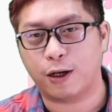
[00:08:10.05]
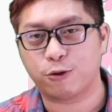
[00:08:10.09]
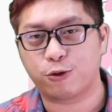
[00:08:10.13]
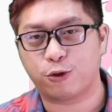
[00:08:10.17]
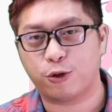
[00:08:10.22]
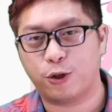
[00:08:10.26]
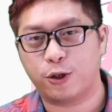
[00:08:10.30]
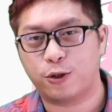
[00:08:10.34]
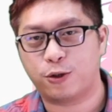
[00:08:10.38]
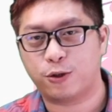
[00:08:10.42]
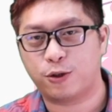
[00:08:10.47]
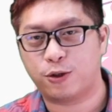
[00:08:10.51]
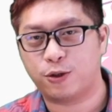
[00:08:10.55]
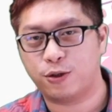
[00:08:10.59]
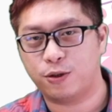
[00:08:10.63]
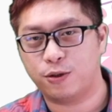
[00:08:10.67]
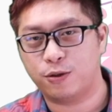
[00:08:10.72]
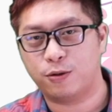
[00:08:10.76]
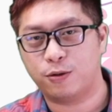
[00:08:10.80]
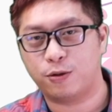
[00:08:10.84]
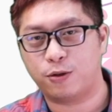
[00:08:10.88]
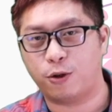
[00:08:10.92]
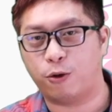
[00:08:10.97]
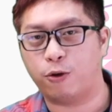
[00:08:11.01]
我觉得就
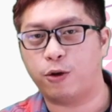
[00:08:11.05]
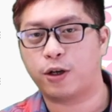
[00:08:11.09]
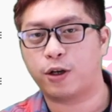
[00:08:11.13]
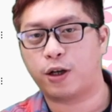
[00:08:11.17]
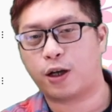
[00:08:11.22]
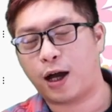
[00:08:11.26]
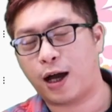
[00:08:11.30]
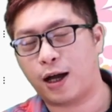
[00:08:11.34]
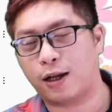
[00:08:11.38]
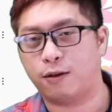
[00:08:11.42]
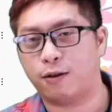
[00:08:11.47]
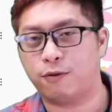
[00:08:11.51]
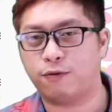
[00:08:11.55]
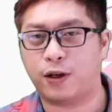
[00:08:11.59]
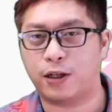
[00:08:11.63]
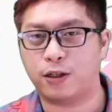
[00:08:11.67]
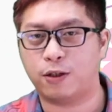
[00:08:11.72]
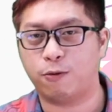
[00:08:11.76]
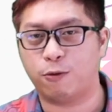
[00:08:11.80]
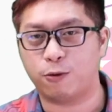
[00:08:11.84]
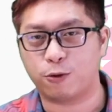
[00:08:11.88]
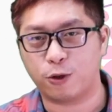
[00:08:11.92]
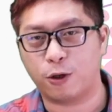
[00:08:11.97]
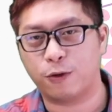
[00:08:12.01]
是有人看，反
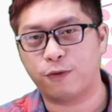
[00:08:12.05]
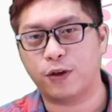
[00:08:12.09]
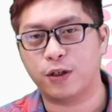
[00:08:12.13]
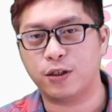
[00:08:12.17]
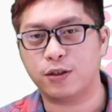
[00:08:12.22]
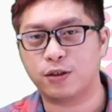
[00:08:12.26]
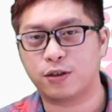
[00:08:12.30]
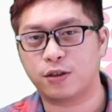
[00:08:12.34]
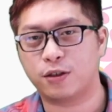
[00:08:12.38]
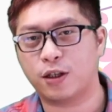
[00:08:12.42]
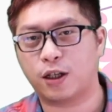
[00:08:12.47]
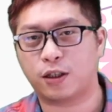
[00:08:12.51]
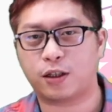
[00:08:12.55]
正我就会分析。